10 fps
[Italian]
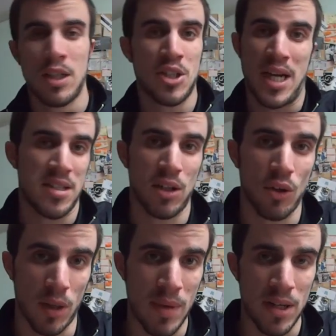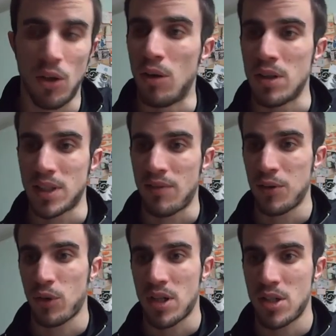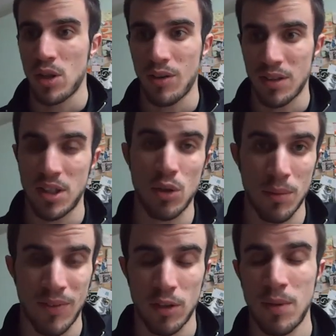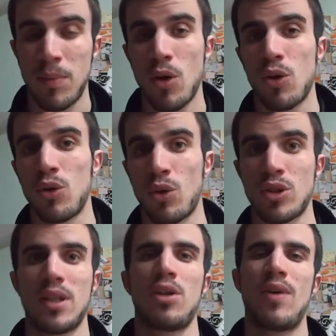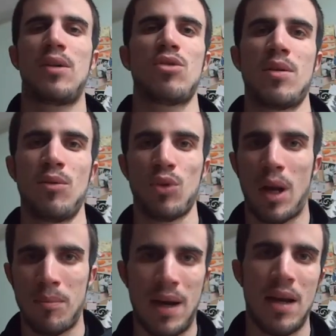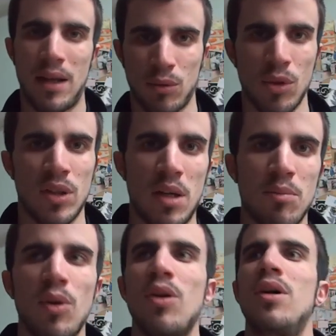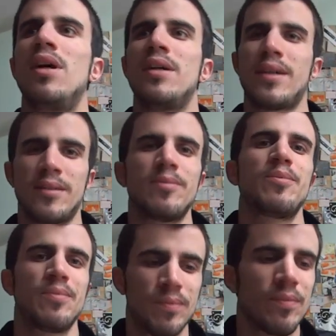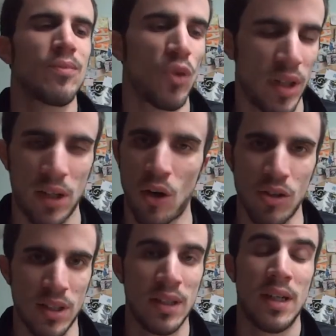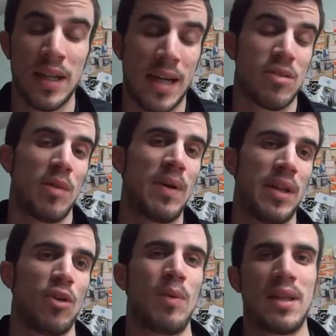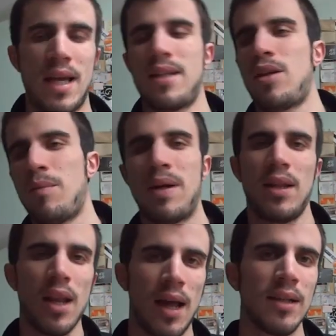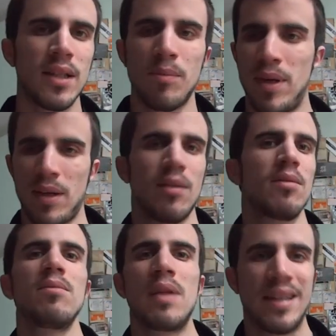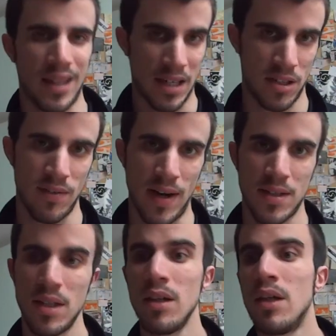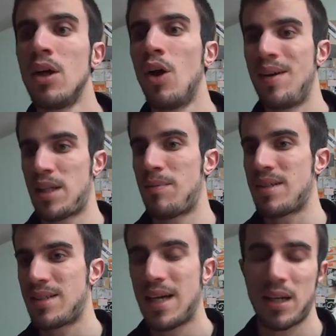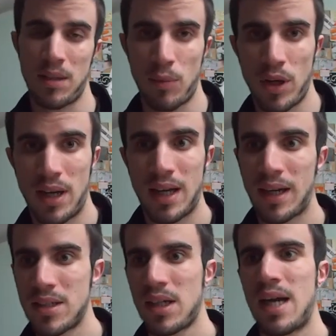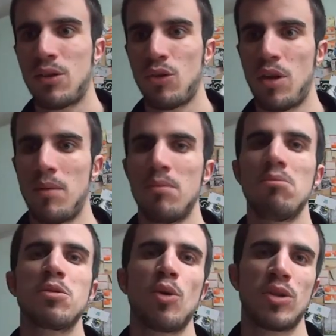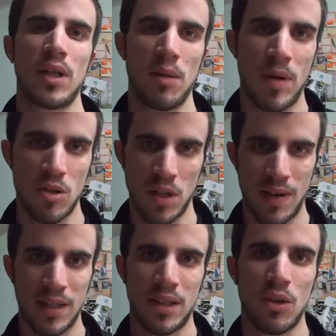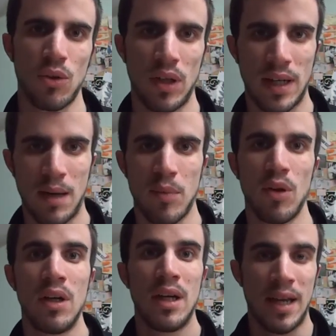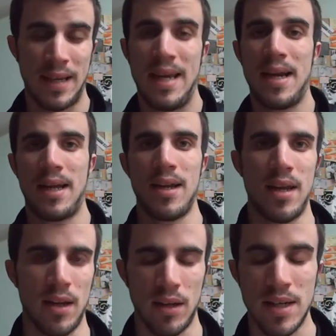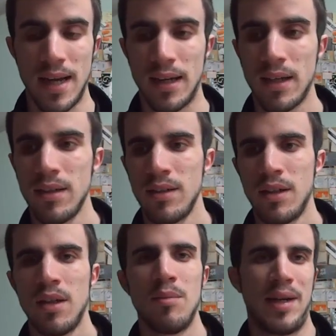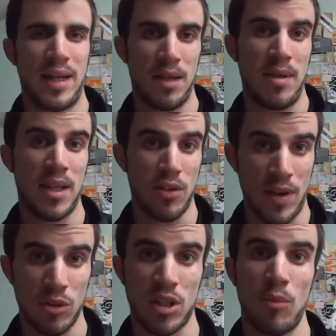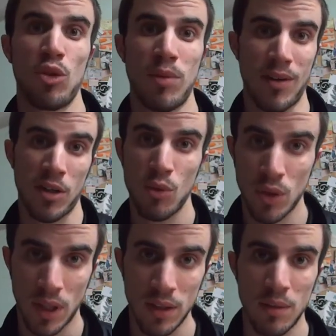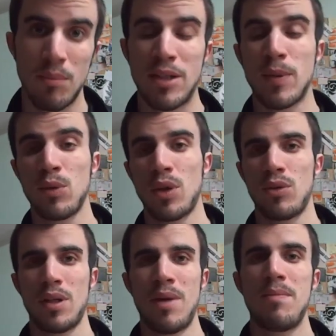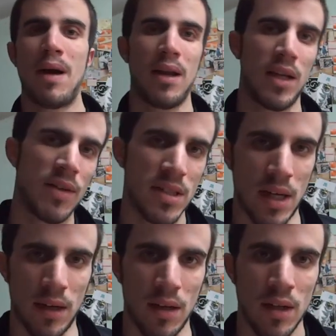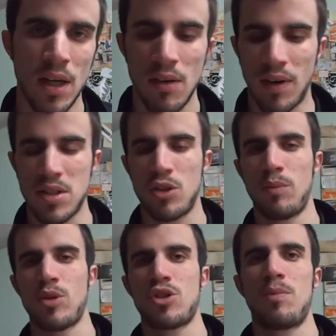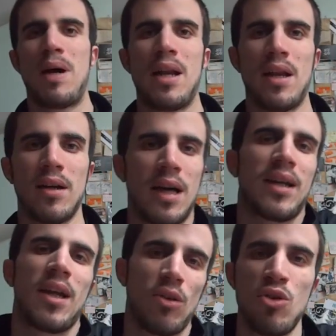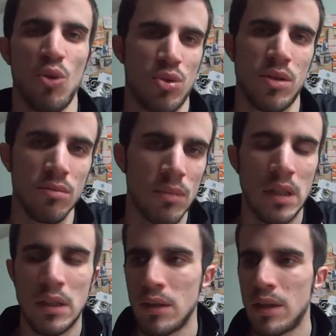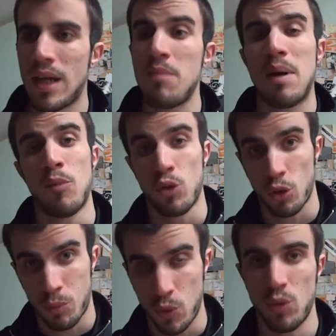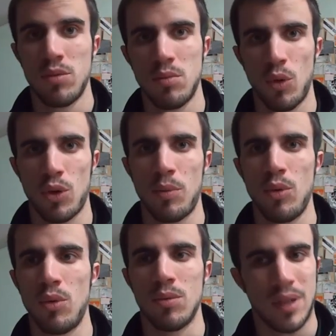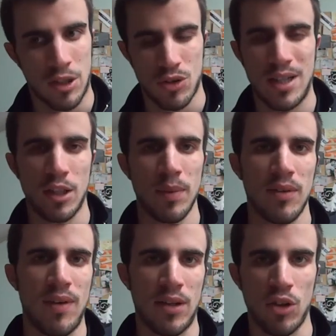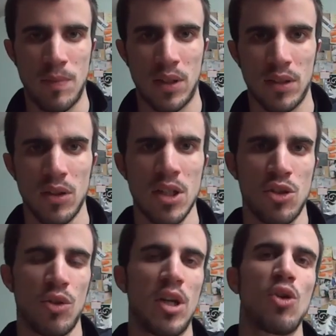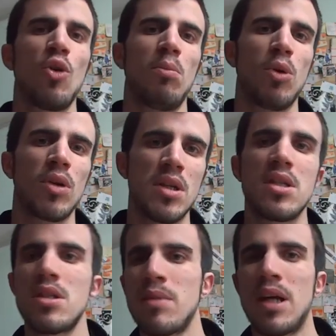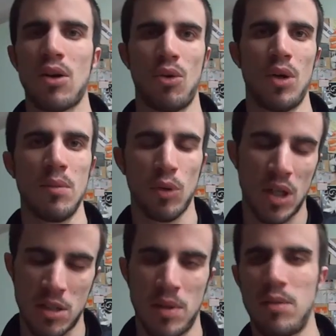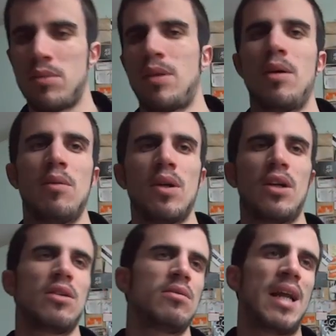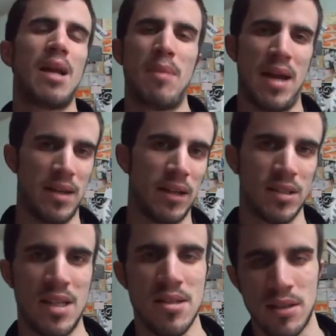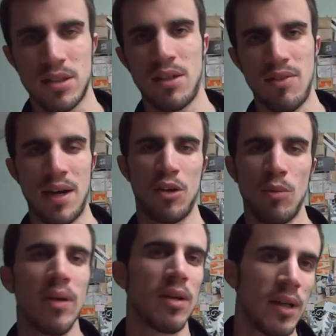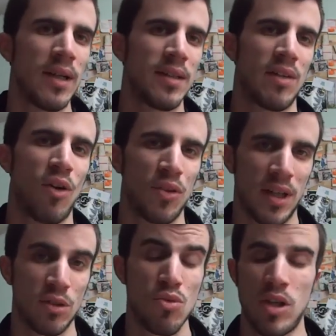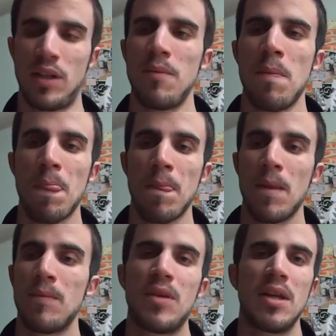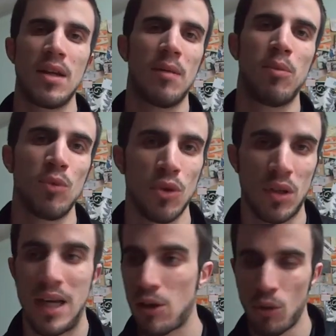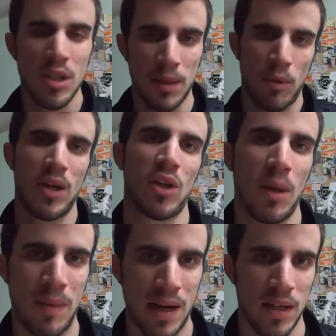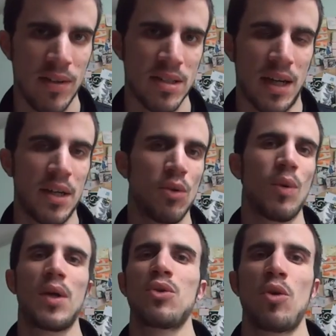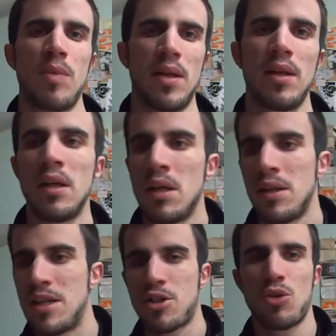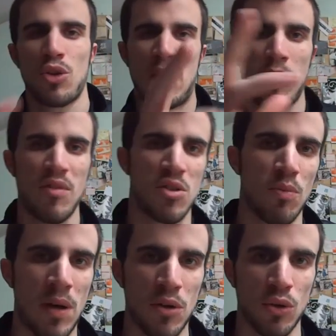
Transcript: Cesni ancora meno, già il fatto che Sirigu abbia fatto ben poco, nonostante la Juventus abbia avuto la palla tutto il tempo, eh, vuol dire cosa? Che è stata una partita tormentata da una parte all'altra per interessi diversi, vedete Mazzarri poi ha anche cercato di spostare il peso in avanti con il cambio Edera e Niang, ma chiaramente la Juventus è molto brava a chiudere, ma soprattutto a non dare mai palla agli avversari, facendo un posto palla anche noioso, eh, ma molto più, molto più ragionato e perfetto rispetto ad altre occasioni, con pochissimi errori, pochissimi no, nella media, senza strafare come talvolta succede, di, appunto, di errori che poi hanno dato la palla agli avversari con qualche contropiede. Nel secondo tempo abbiamo visto un paio di